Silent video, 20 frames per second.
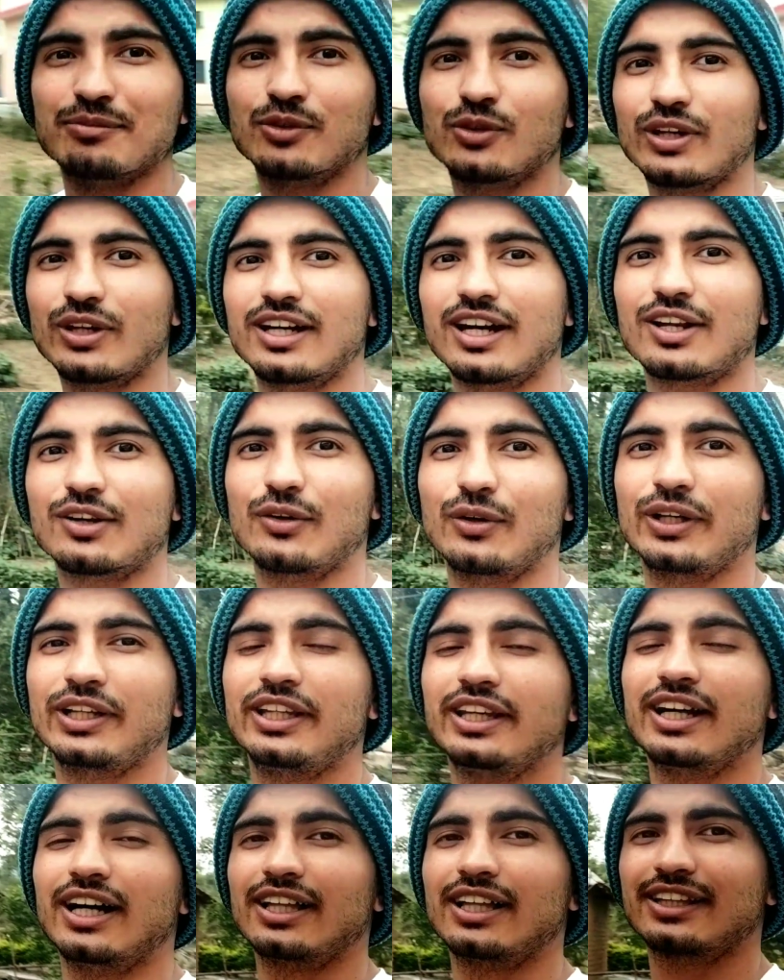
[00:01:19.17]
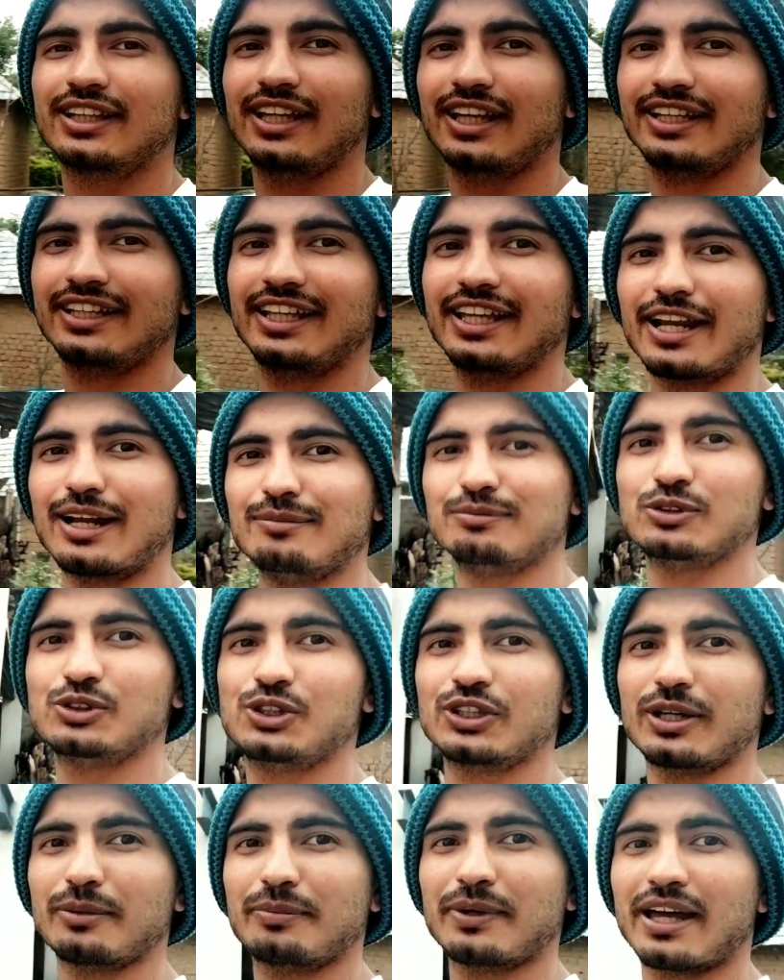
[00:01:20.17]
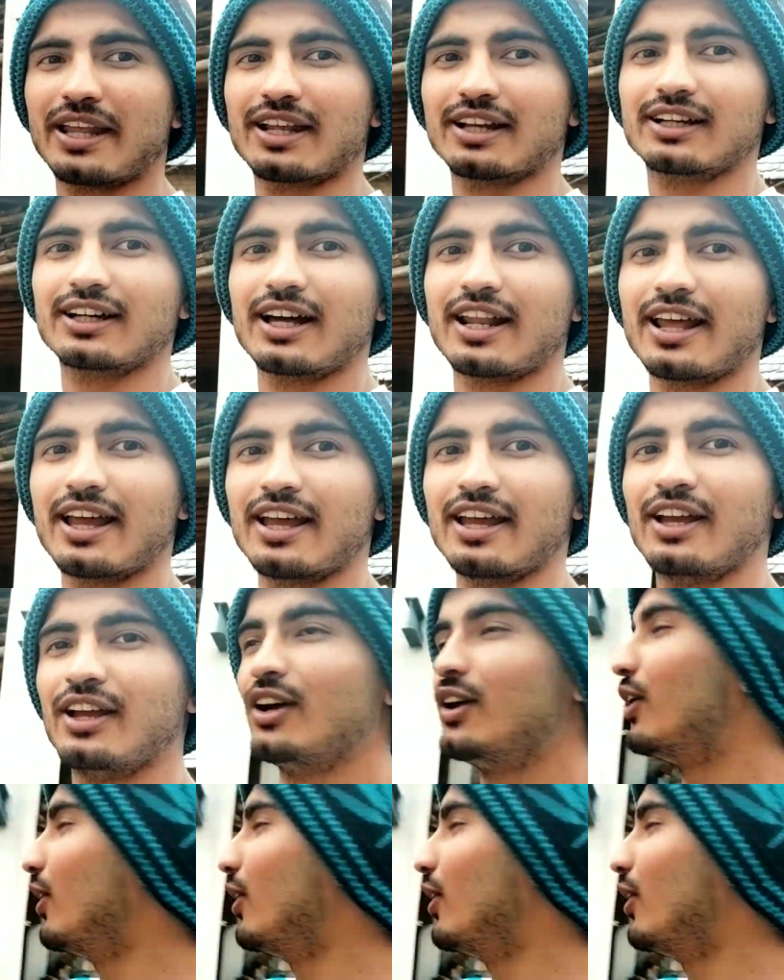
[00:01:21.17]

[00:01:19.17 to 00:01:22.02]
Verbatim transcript: रामू के घर को ही दिखाते हैं ये रामू जी का प्यारा घर है